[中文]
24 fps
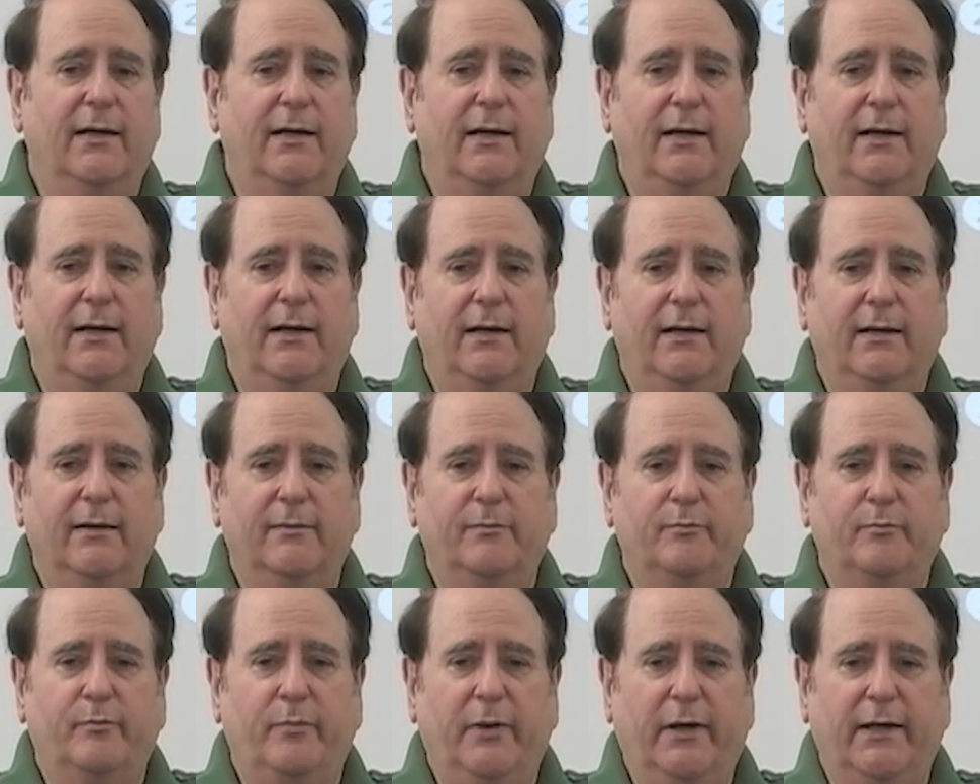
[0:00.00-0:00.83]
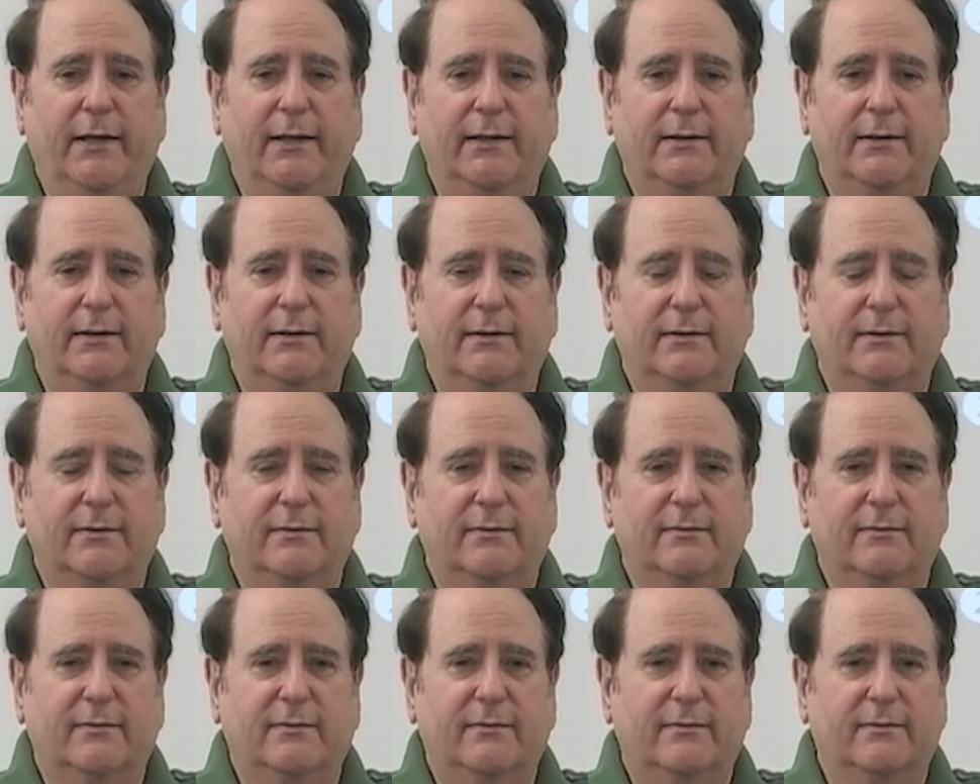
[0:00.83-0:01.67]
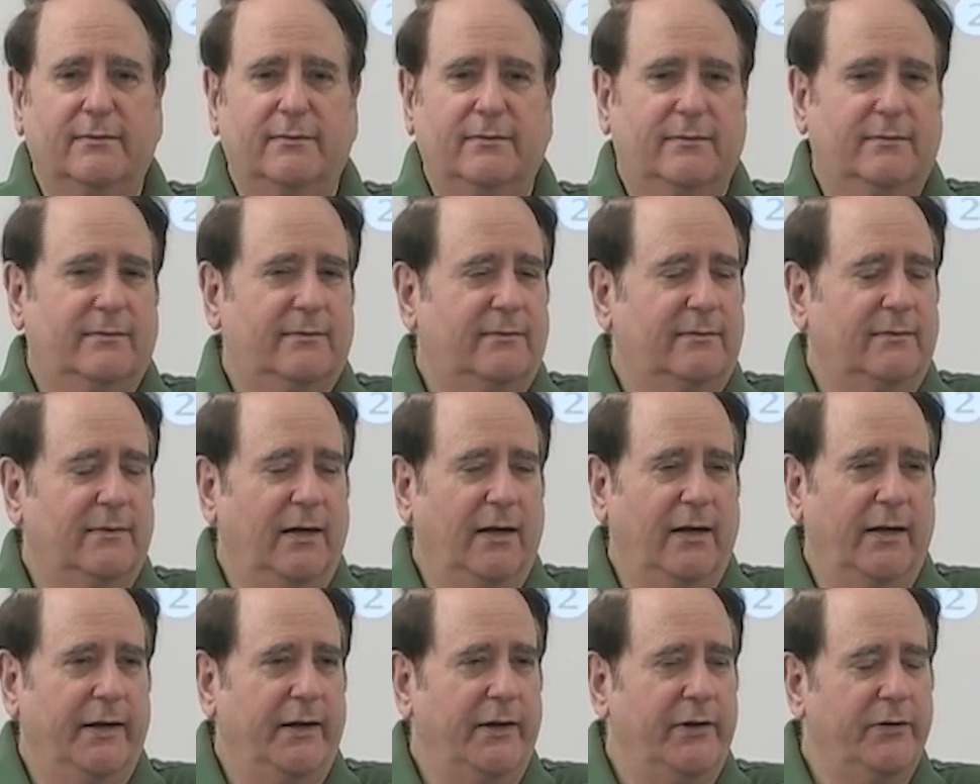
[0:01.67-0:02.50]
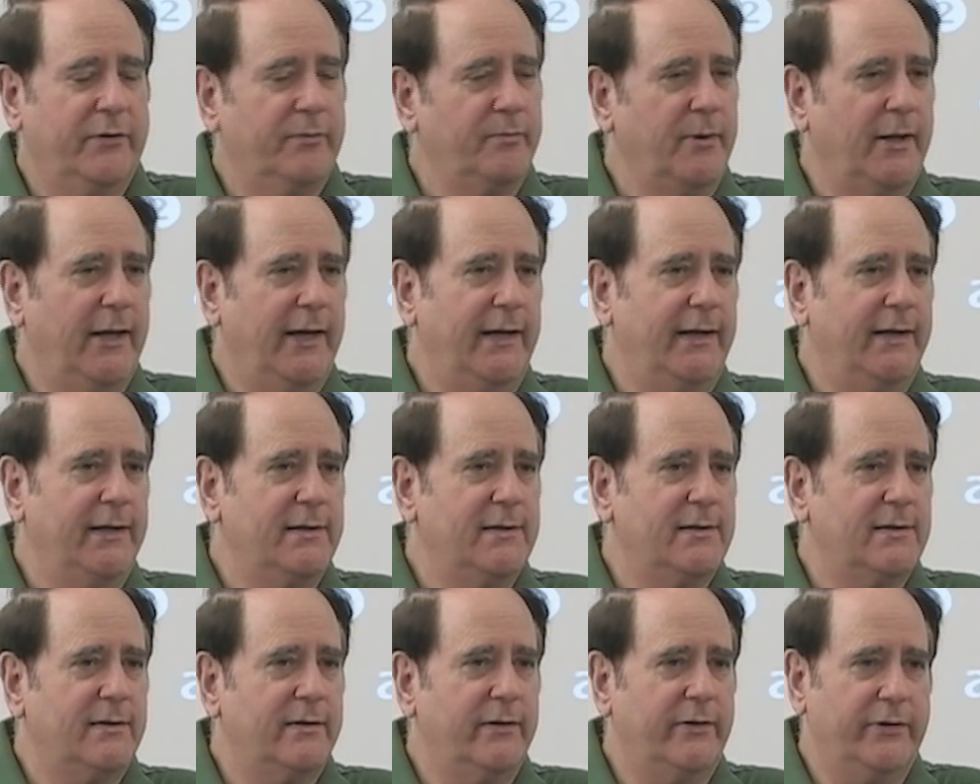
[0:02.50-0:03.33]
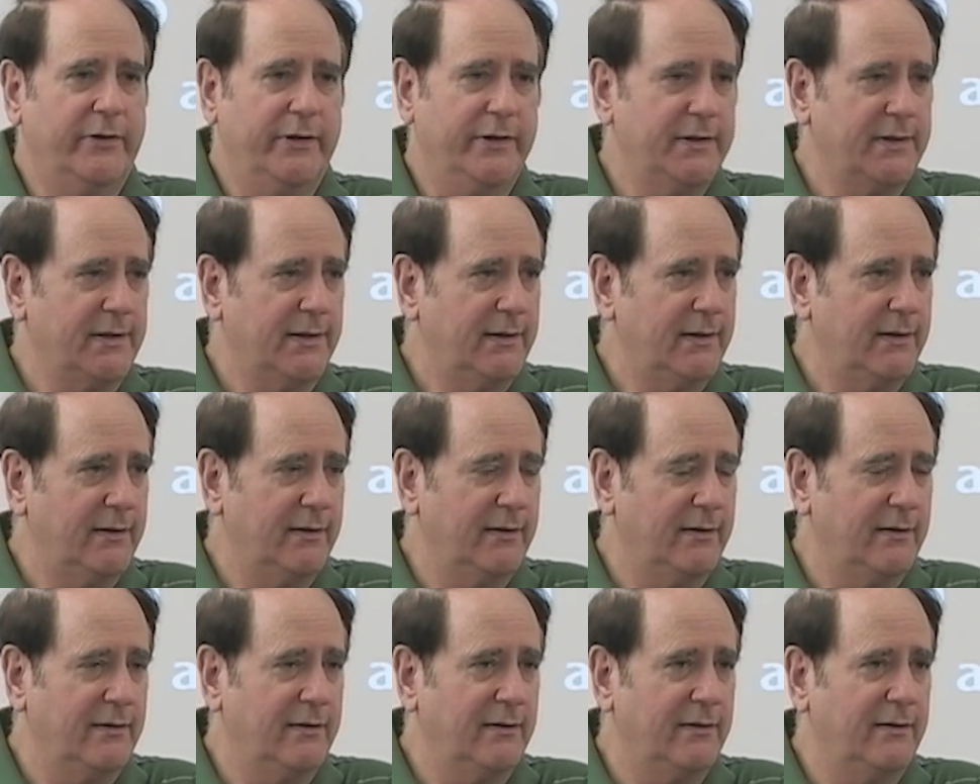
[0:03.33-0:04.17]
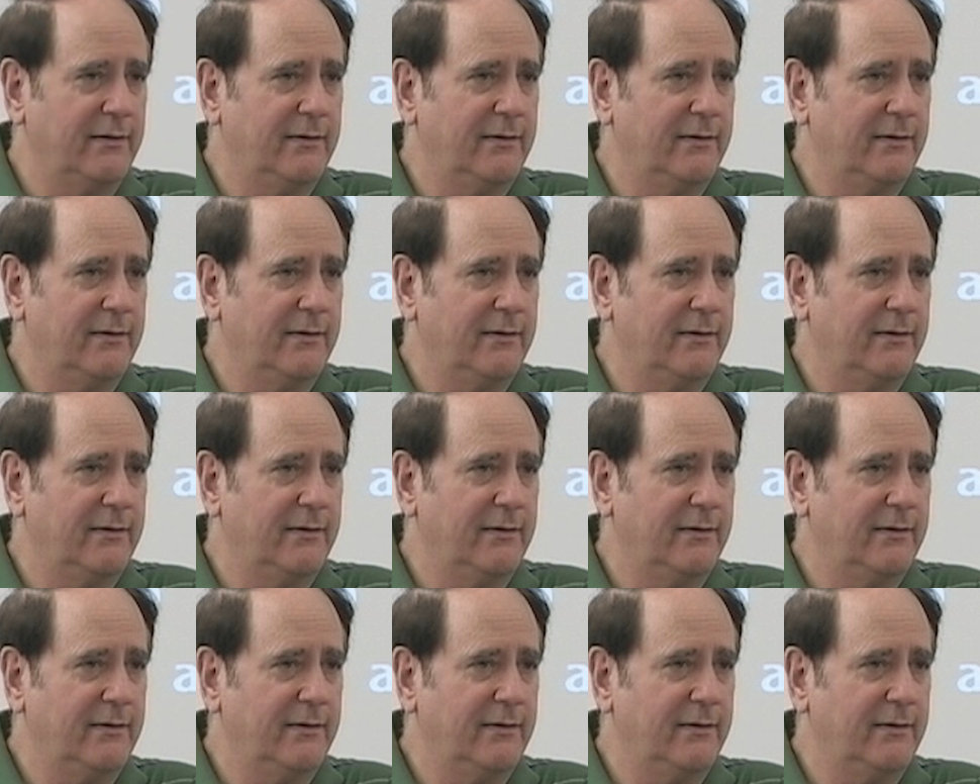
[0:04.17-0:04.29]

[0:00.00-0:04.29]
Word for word: 但是。在其他的星球却没有。